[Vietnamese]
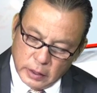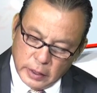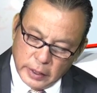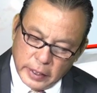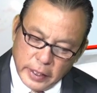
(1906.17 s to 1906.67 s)

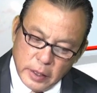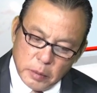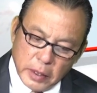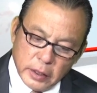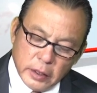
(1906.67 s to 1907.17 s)
thì khi
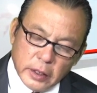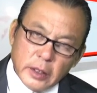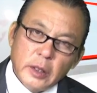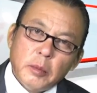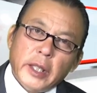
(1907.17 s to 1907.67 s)
mà đưa
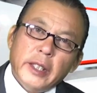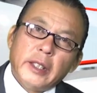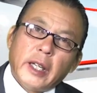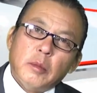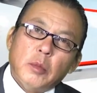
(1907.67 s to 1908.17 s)
nước Mỹ
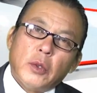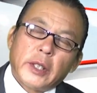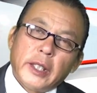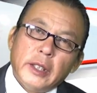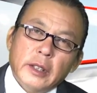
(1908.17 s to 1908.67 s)
thành
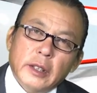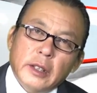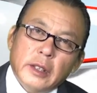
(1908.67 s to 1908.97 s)
một cái